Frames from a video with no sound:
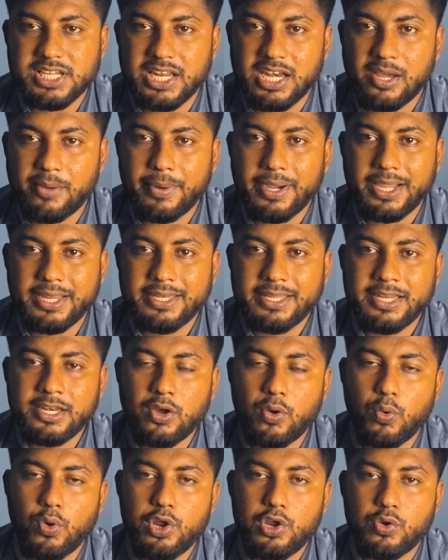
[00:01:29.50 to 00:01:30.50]
সেনাবাহিনীর
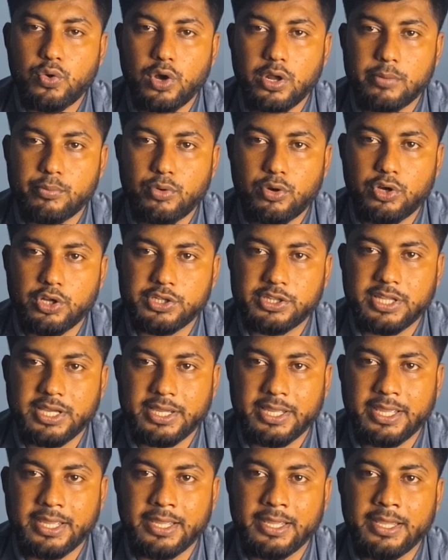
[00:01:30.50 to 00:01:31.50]
ওই
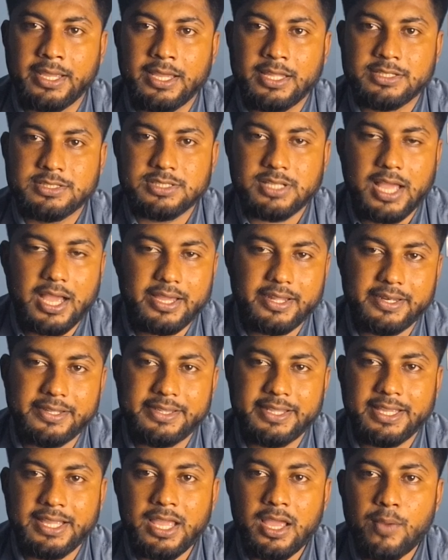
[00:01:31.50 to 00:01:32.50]
কর্মকর্তাকে চাকরি
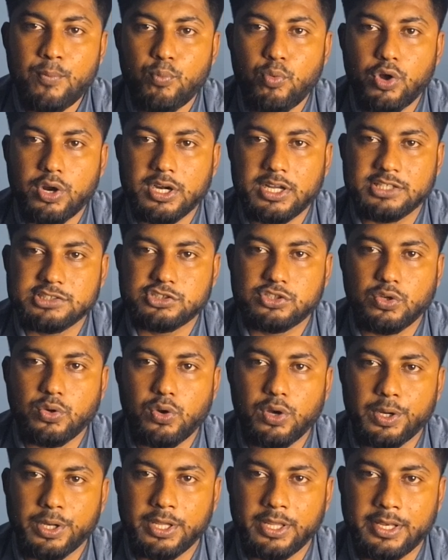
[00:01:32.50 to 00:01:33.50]
থেকে বরখাস্ত
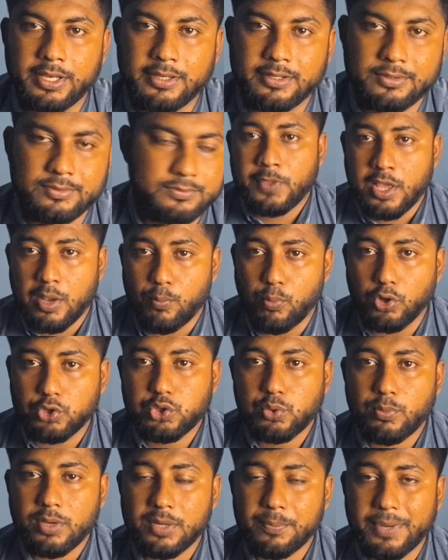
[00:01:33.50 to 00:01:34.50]
করেন
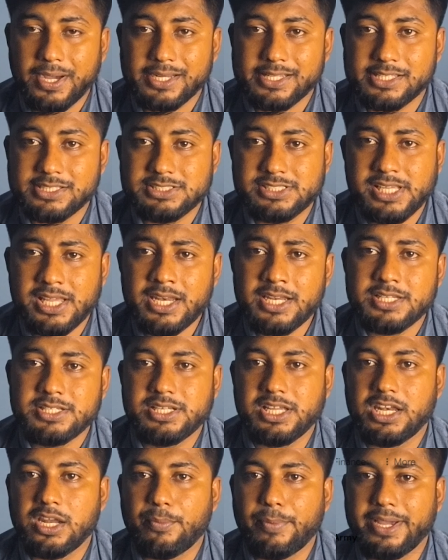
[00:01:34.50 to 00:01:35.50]
বর্তমান বাংলাদেশের
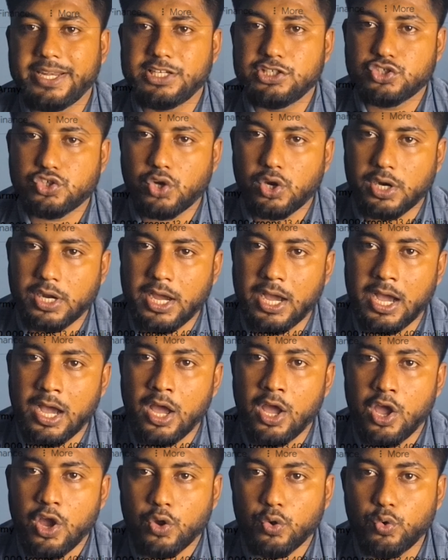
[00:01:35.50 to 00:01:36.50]
সেনাবাহিনীর সংখ্যা
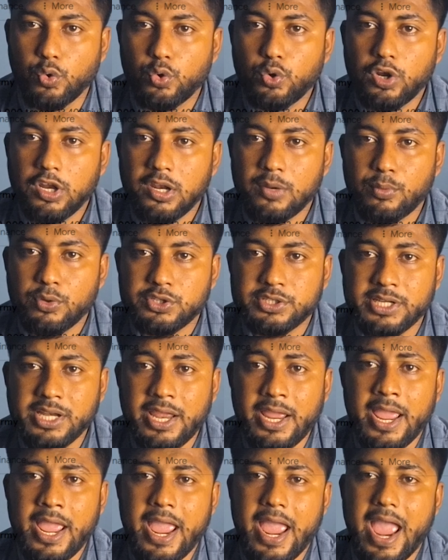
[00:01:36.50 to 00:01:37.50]
গুগলের মধ্যে
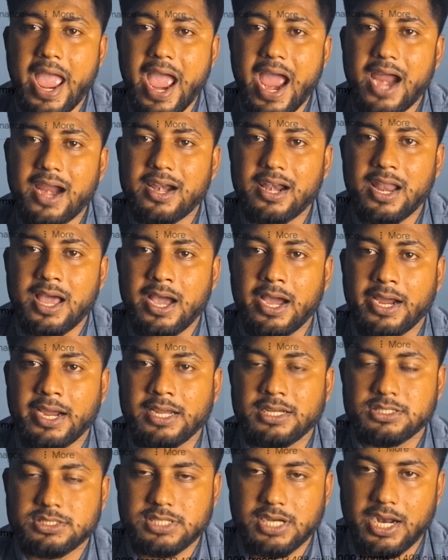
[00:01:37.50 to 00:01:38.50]
এক লাখ
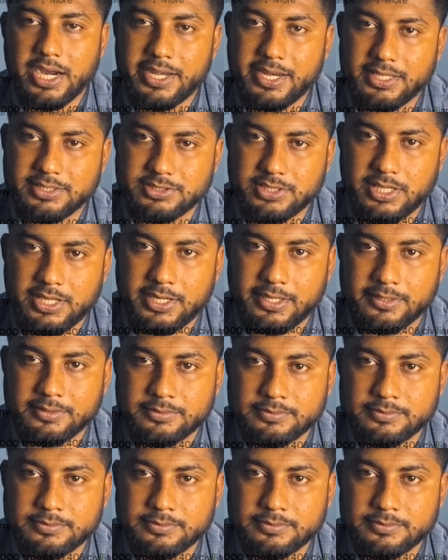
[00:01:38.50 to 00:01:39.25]
ষাট হাজার